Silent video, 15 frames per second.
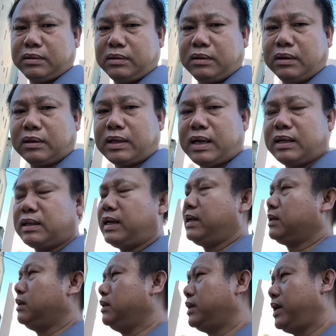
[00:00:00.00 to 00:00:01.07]
người ta thấy
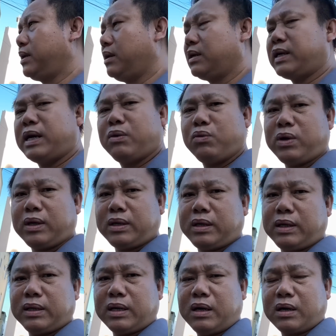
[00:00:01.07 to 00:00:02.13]
kinh tế khó khăn quá cho
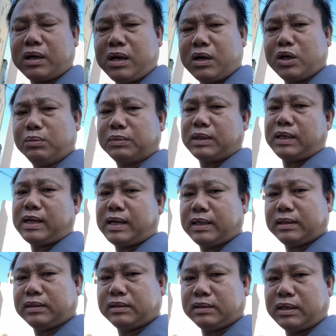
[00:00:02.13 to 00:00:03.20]
nên họ co cùng đó lại
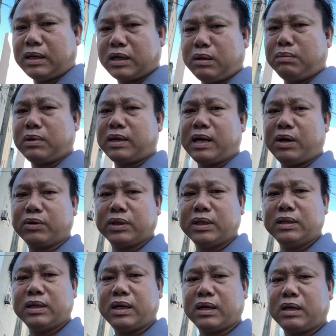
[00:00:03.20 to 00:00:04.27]
họ không có đầu tư họ